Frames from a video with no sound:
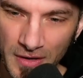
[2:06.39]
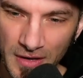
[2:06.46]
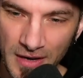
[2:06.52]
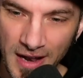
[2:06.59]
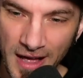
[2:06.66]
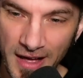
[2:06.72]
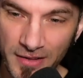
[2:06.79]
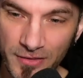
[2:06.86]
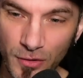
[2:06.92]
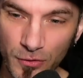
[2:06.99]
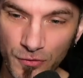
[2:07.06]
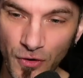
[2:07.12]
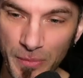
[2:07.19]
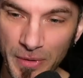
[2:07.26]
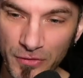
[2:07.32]
Là,
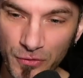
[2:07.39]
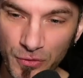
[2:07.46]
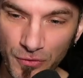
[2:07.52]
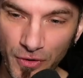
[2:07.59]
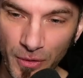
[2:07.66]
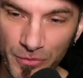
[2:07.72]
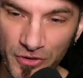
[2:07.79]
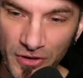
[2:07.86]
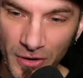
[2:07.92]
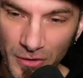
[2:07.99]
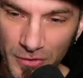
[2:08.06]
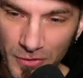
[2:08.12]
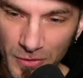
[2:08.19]
transformation forme géante.